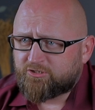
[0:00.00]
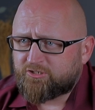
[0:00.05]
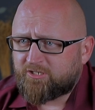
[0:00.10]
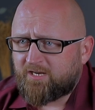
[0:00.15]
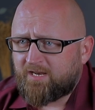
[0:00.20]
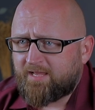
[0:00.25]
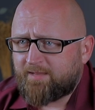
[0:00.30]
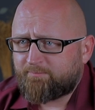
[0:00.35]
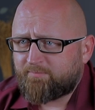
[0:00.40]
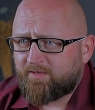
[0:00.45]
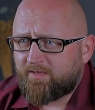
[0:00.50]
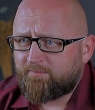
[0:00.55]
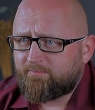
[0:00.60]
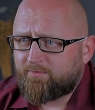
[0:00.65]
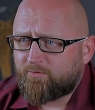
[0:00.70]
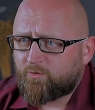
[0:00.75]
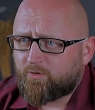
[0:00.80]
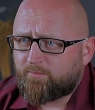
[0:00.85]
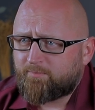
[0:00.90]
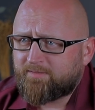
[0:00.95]
że lepiej
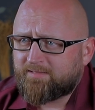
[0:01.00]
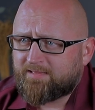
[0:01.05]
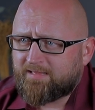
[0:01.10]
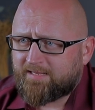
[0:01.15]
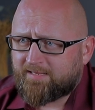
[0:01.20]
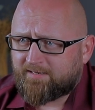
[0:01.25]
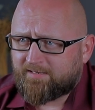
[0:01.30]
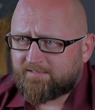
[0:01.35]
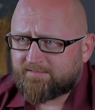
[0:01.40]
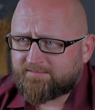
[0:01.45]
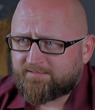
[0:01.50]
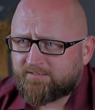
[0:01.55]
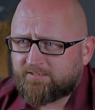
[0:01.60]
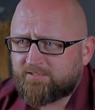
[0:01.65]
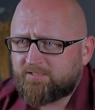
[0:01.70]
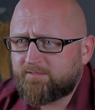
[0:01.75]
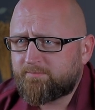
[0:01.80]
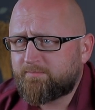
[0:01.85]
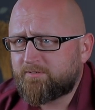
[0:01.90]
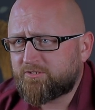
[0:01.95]
byłoby dla nas,
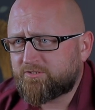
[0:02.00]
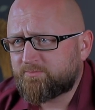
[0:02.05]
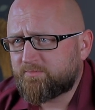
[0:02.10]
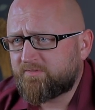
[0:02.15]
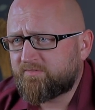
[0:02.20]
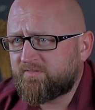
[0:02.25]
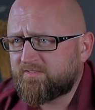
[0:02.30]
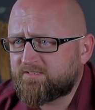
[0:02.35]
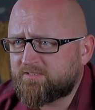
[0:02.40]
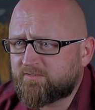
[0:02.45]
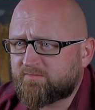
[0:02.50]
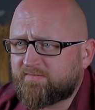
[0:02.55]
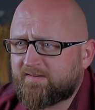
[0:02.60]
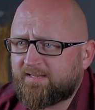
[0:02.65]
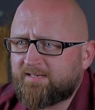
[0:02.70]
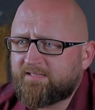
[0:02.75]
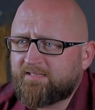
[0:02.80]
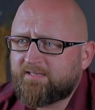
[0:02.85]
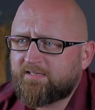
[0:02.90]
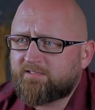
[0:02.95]
gdybyśmy
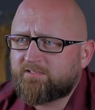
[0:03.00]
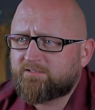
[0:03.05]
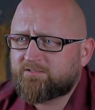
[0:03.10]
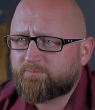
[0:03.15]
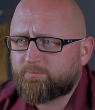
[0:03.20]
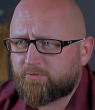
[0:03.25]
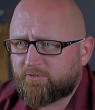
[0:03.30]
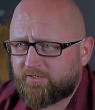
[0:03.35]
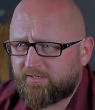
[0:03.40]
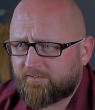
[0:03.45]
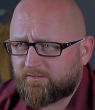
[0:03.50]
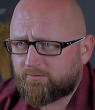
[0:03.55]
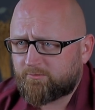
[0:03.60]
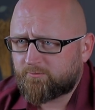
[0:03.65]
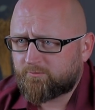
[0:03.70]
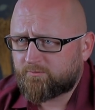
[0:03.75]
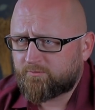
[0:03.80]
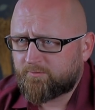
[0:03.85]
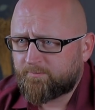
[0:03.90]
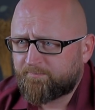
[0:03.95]
wycofali jeden z
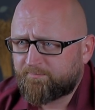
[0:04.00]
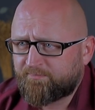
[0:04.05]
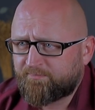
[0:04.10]
projektów.